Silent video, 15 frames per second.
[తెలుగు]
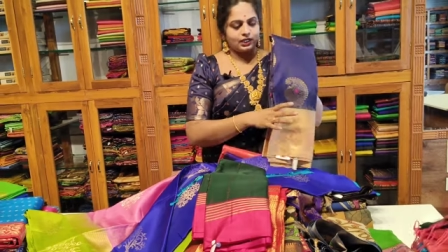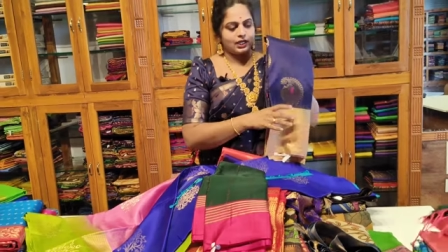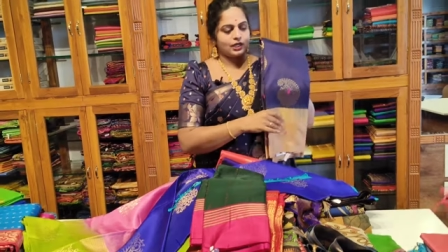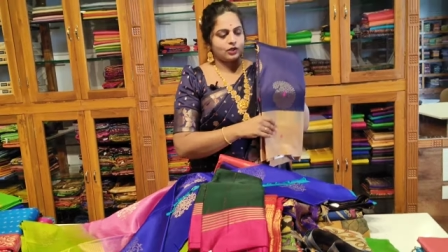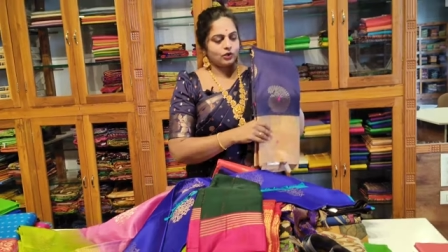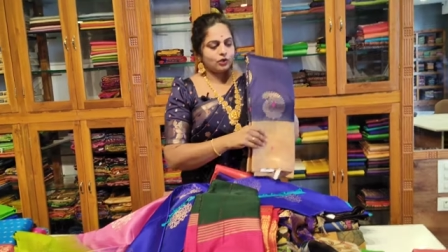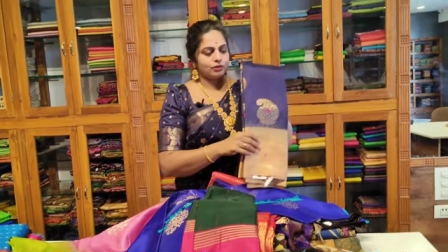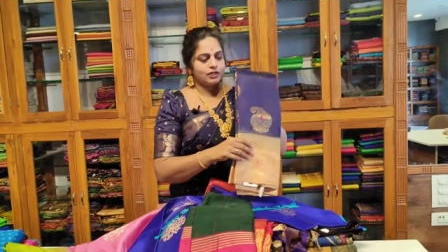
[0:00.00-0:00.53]

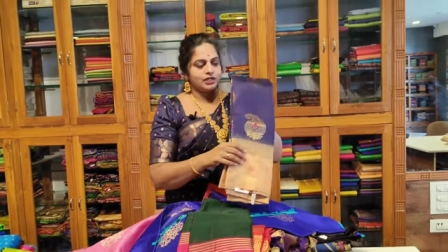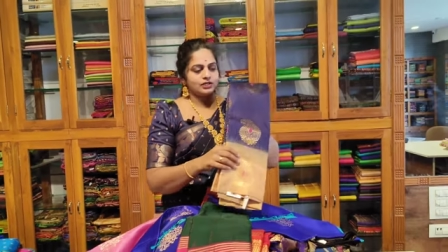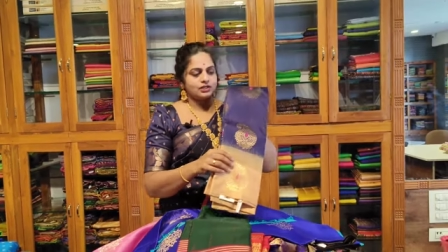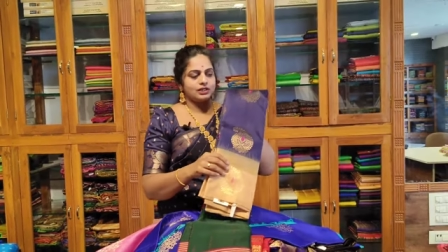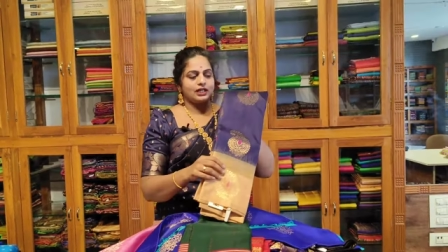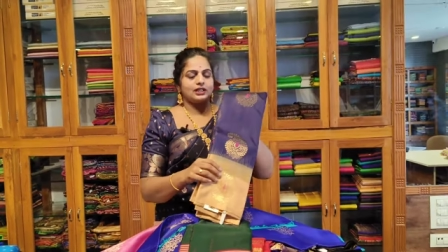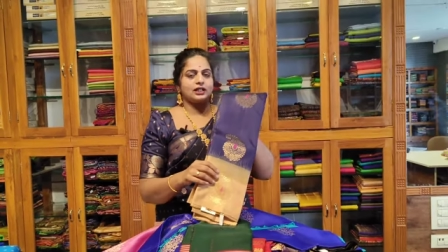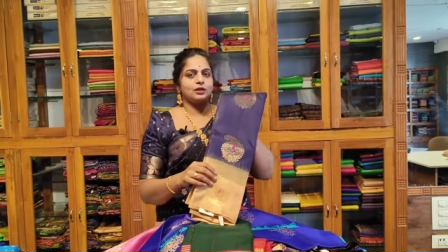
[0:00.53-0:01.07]
కలర్
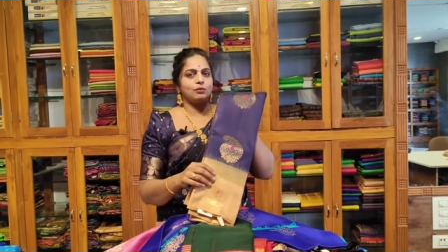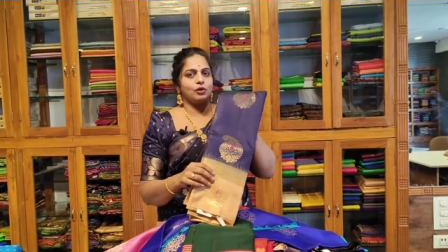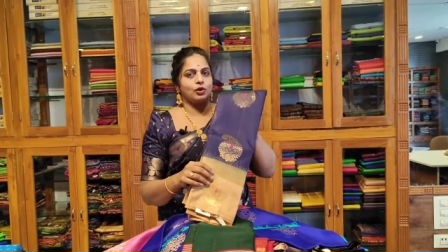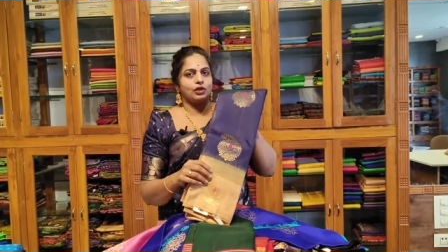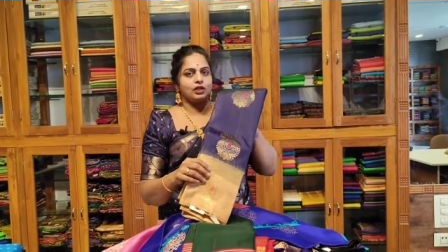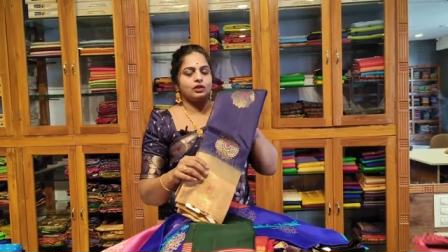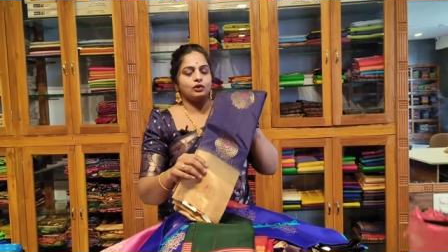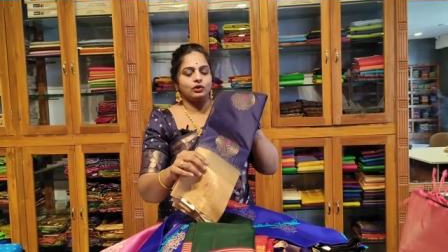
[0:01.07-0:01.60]
కాంబినేషన్ ఏదైనా
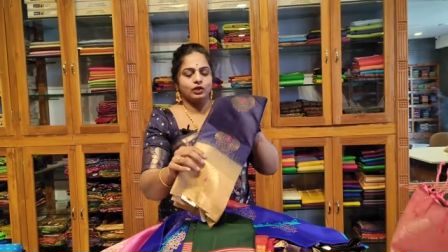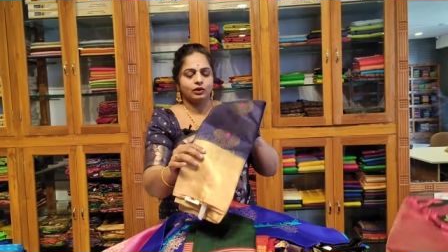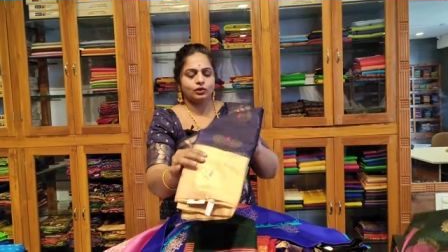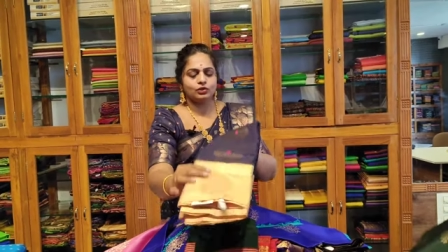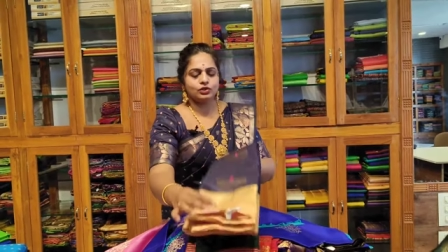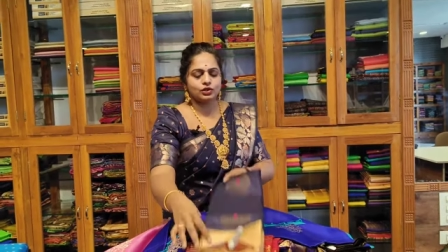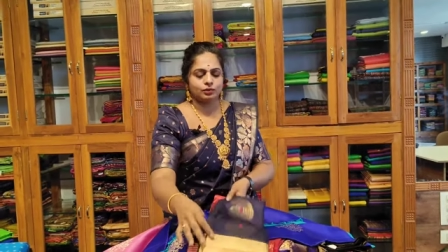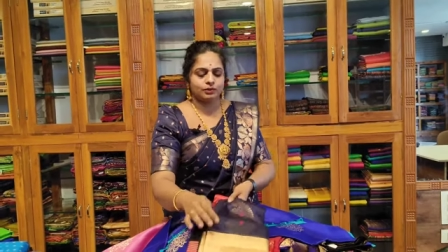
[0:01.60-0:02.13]
బార్డర్లో కూడా
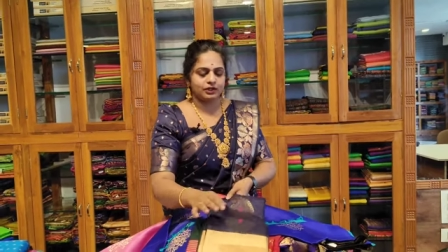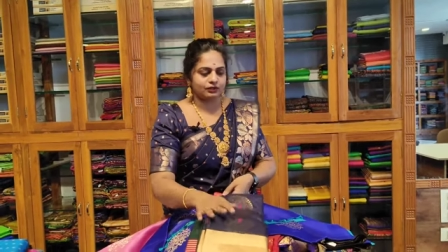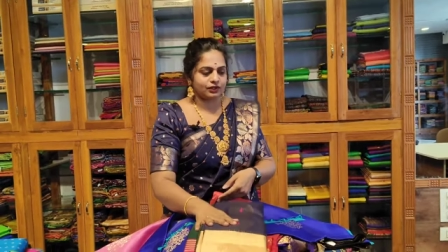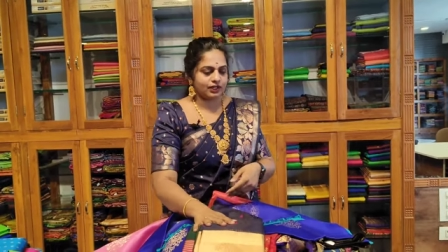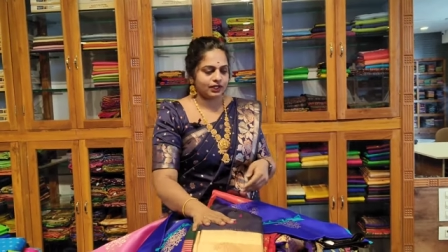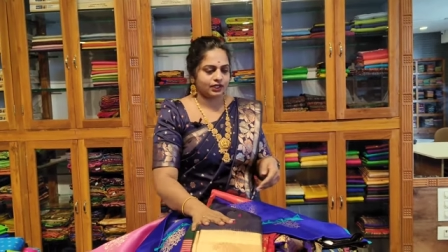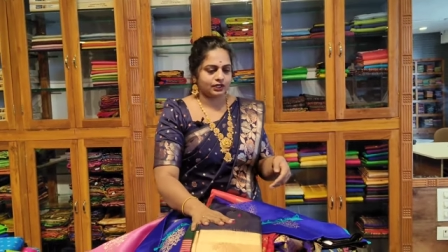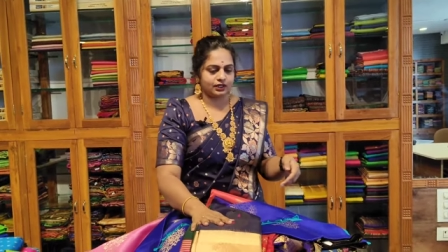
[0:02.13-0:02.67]
కొంచెం
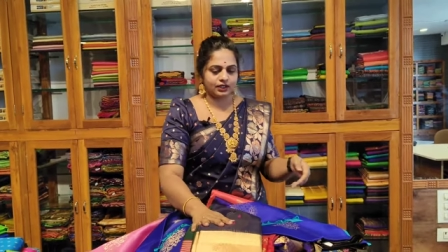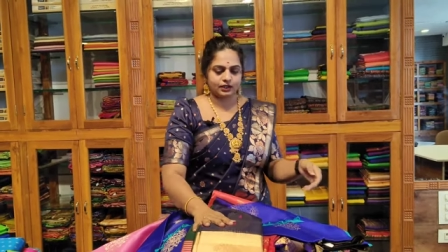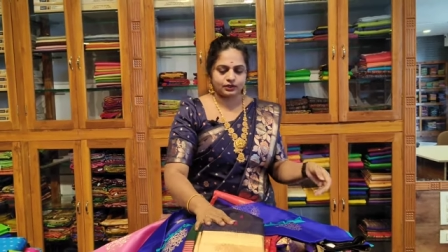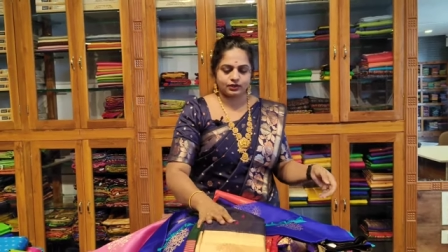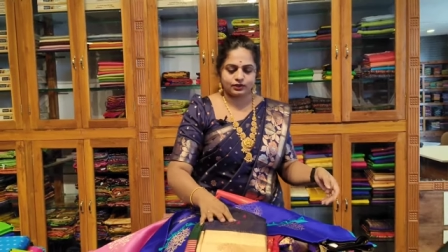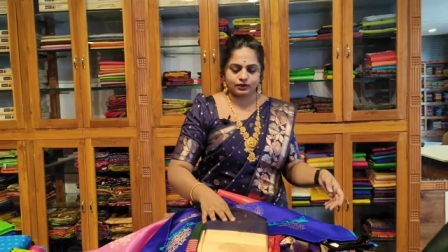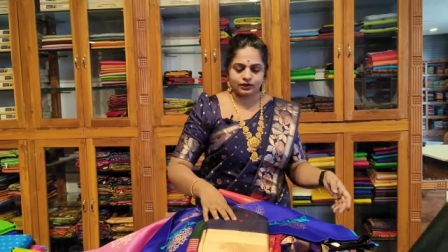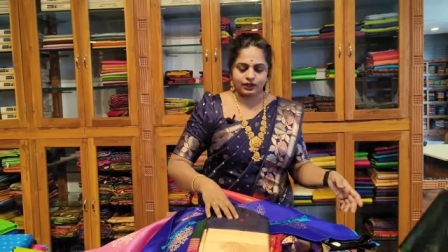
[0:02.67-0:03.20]
డిఫరెంట్
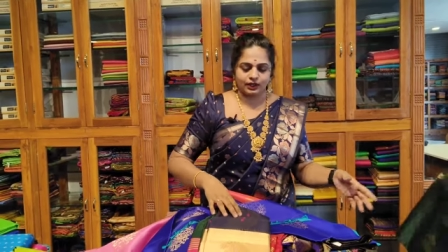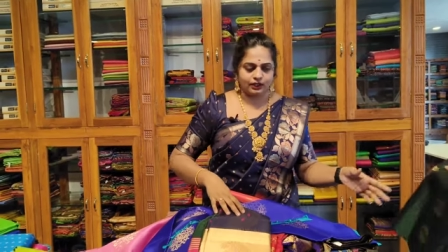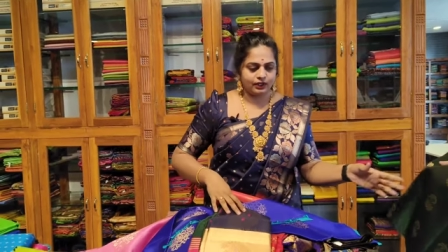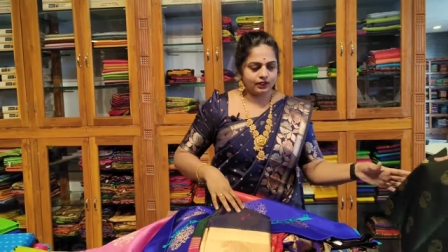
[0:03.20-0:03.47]
తెలుస్తుంది